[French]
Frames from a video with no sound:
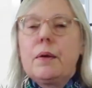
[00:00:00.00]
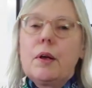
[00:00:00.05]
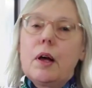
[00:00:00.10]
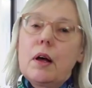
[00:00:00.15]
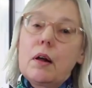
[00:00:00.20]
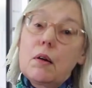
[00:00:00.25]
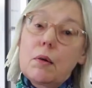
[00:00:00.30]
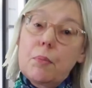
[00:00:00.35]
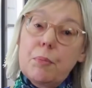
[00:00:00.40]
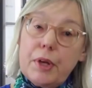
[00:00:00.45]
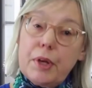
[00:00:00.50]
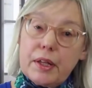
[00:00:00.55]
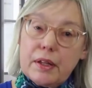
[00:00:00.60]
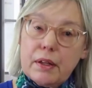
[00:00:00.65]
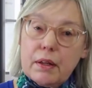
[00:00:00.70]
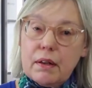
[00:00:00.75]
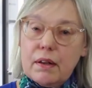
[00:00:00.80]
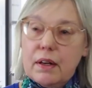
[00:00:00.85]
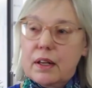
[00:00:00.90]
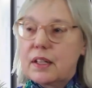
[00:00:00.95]
Alors,
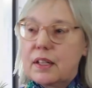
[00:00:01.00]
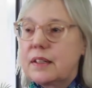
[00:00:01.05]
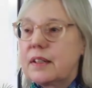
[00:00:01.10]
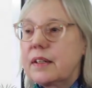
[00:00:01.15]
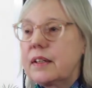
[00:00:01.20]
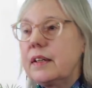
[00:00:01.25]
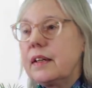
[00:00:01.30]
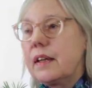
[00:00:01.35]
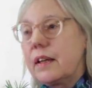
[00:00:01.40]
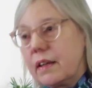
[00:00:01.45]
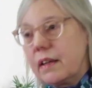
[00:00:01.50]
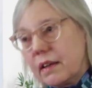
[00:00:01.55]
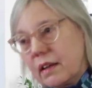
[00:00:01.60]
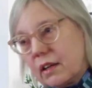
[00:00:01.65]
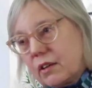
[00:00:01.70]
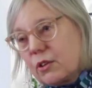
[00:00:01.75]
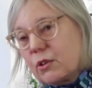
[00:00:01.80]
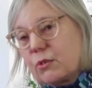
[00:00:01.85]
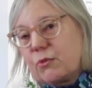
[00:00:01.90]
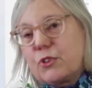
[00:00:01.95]
Bernard Landry et
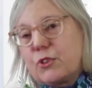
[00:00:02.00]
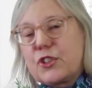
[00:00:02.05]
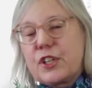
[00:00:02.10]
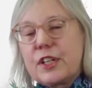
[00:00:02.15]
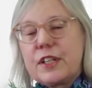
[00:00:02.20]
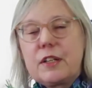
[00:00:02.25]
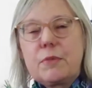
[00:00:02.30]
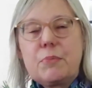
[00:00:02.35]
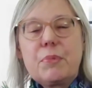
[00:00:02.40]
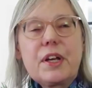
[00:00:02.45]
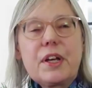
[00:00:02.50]
encore une fois Jeannette